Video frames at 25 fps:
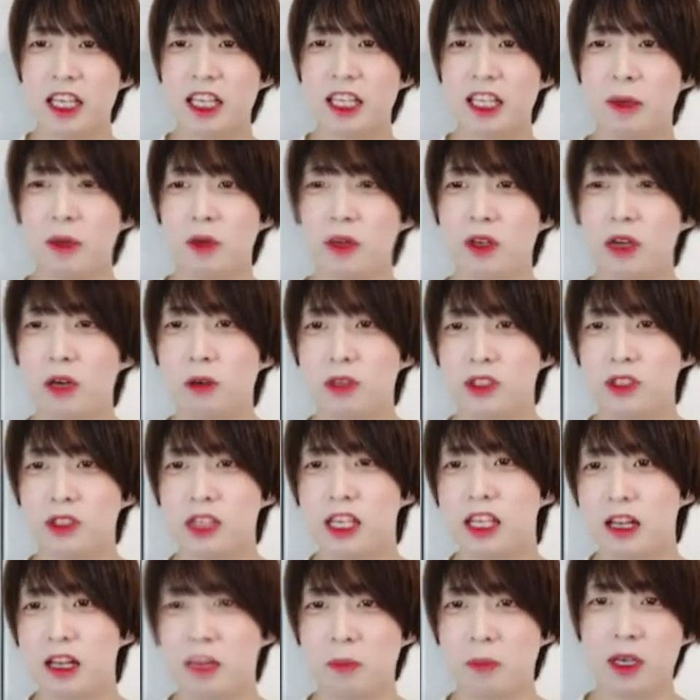終的にできたものが
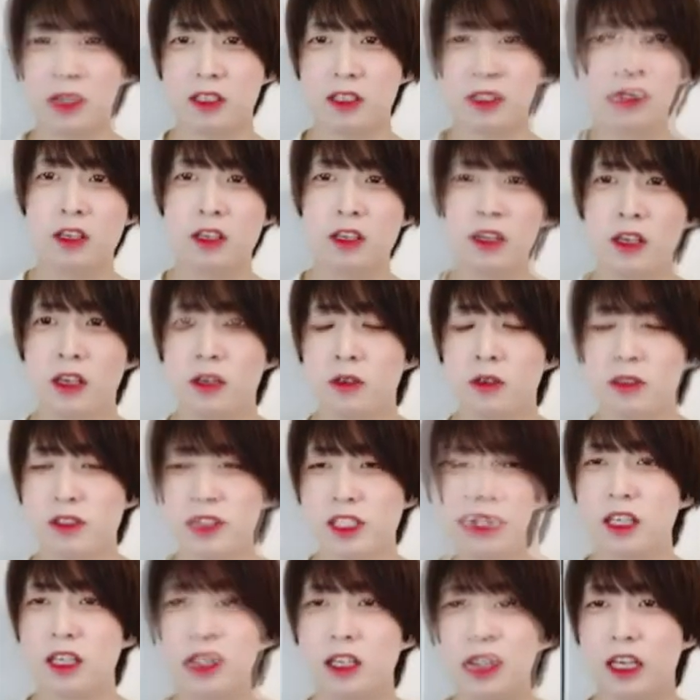こちらになります。
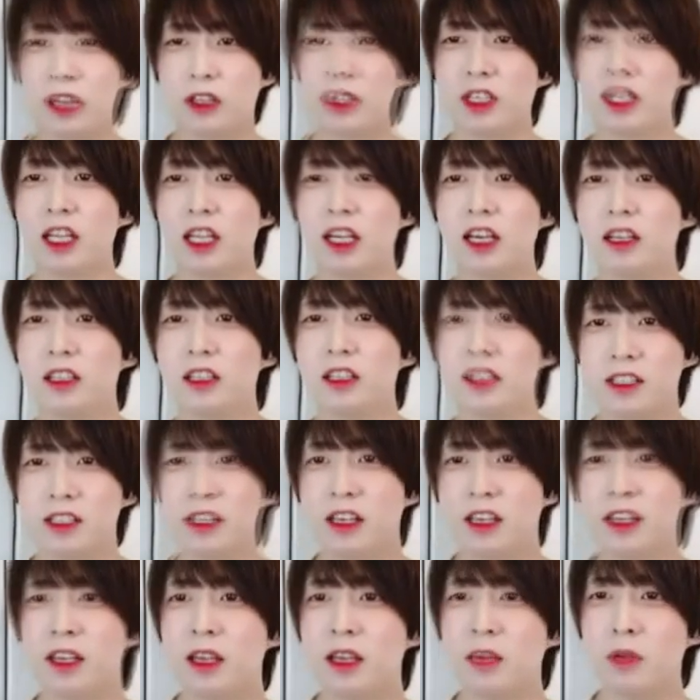こちらが、えっと、左
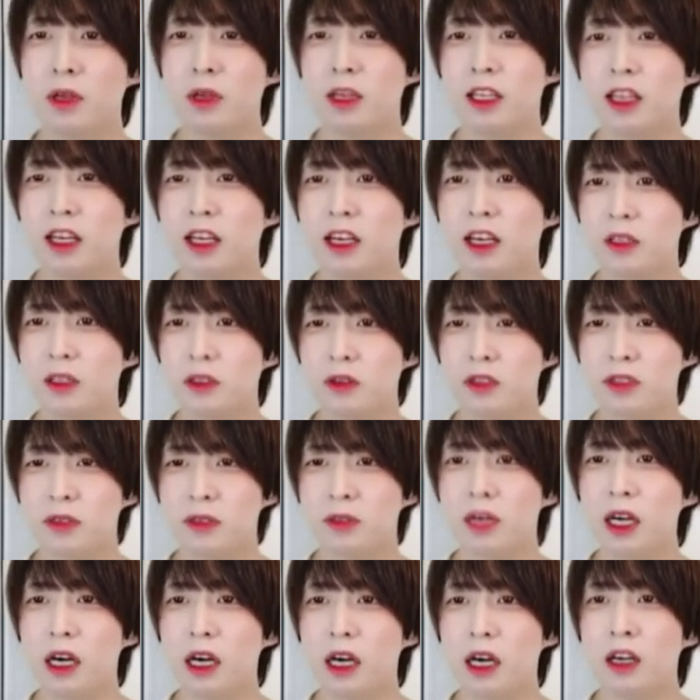側ですね。ゲーム、左側
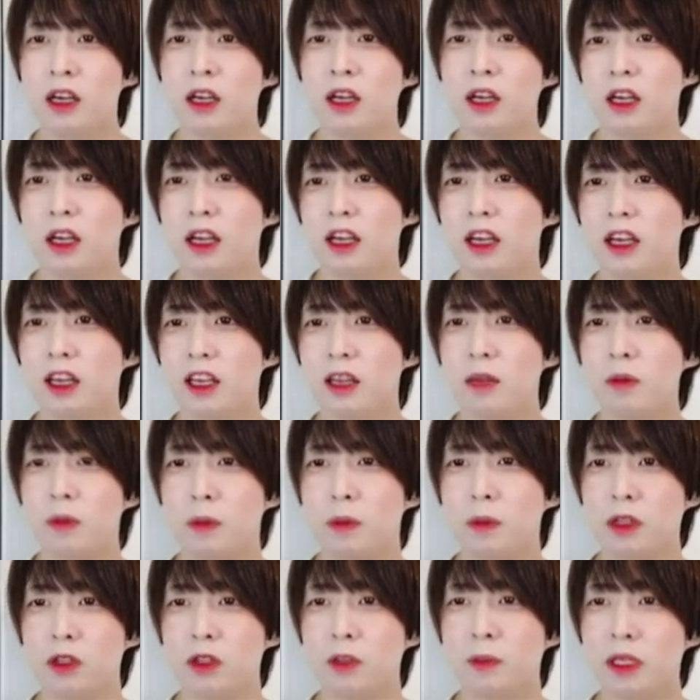のフが、えー、
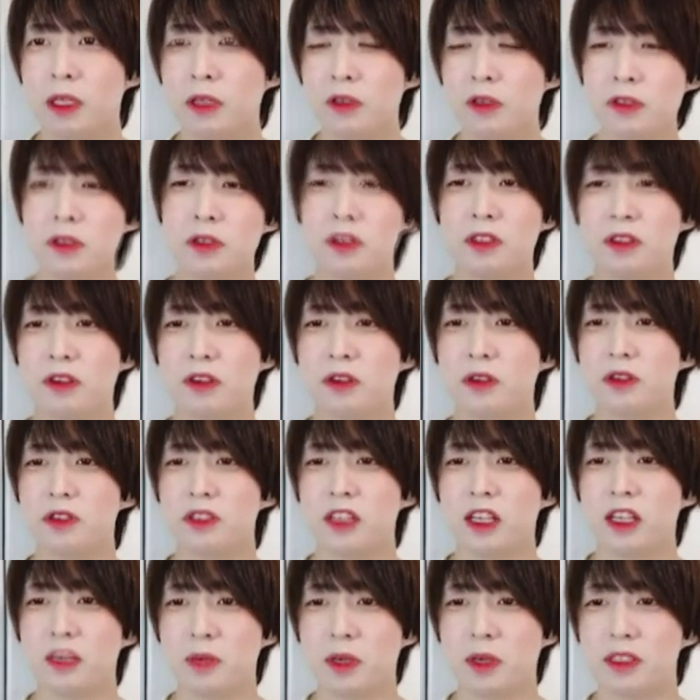ゲームバット版の操作
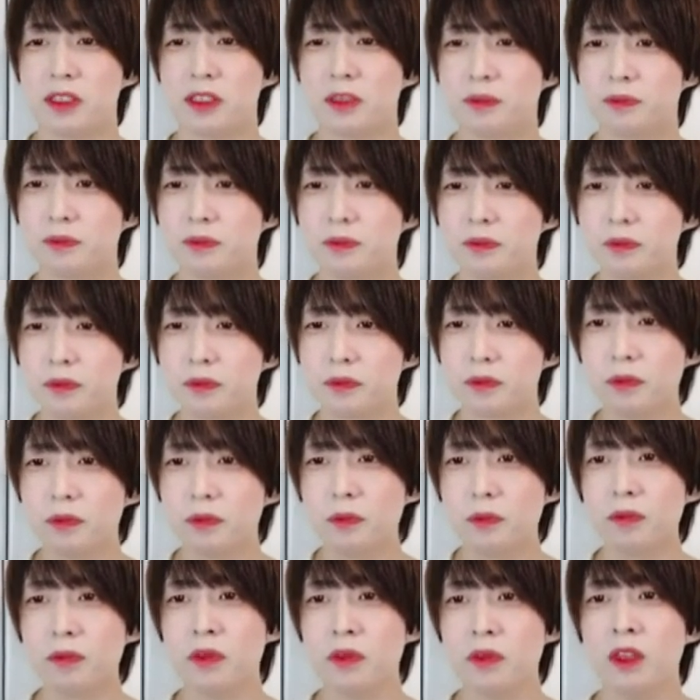の様子になります。
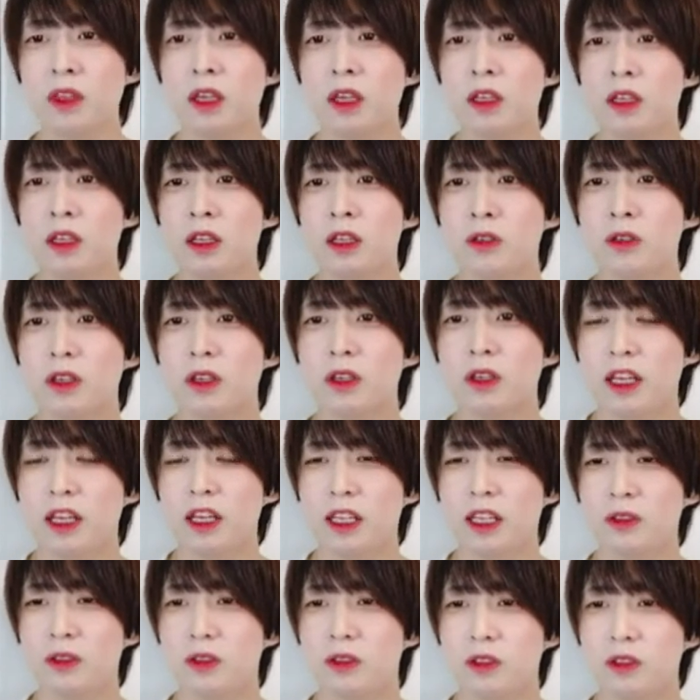こ
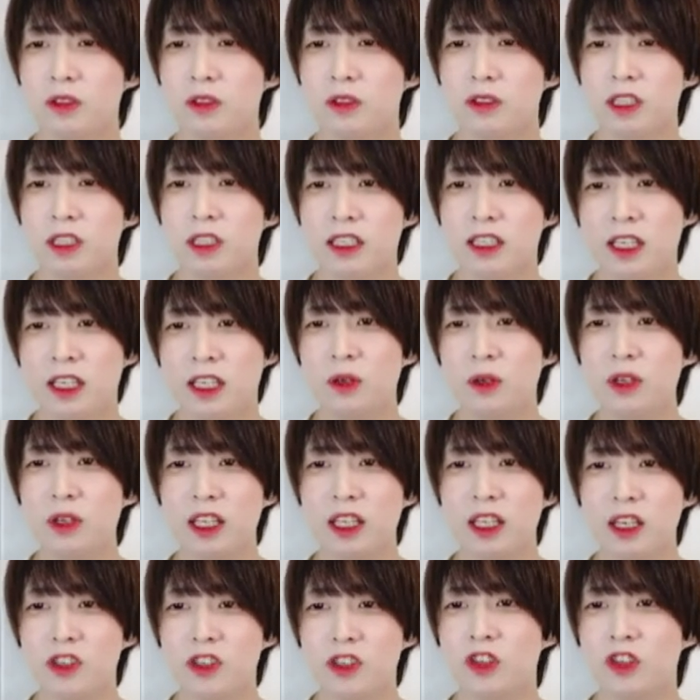れ、あの
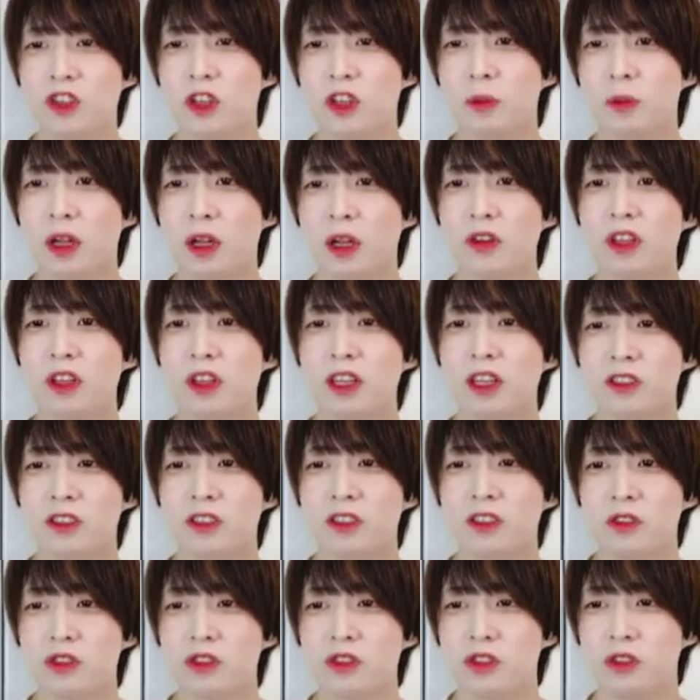起動インタラクションと呼ばれる
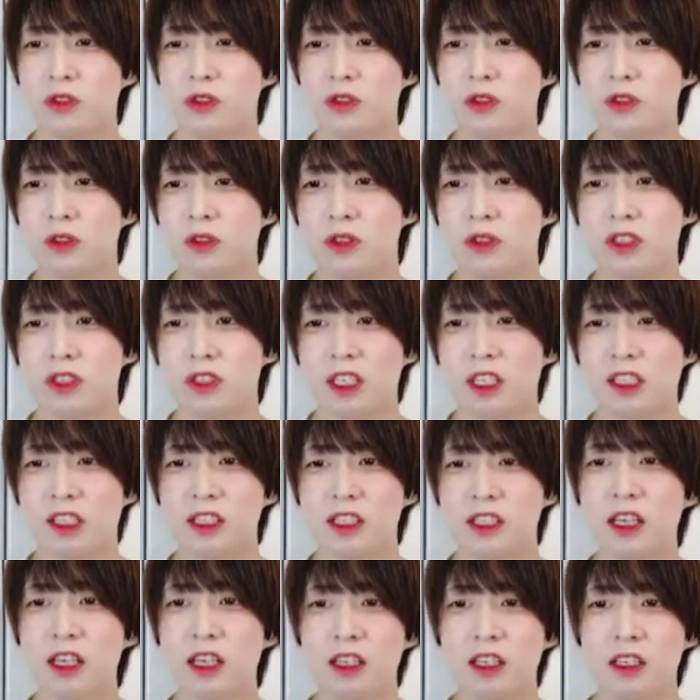インタラクション中の様子
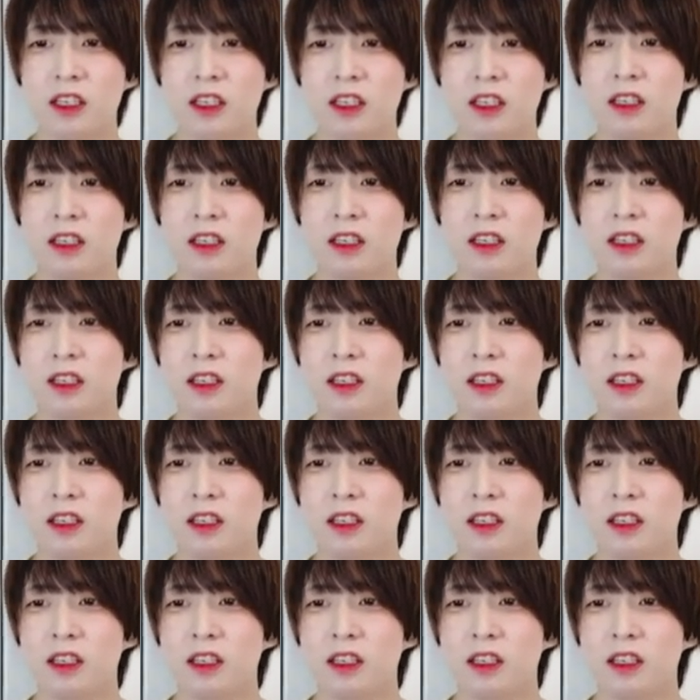なんですが、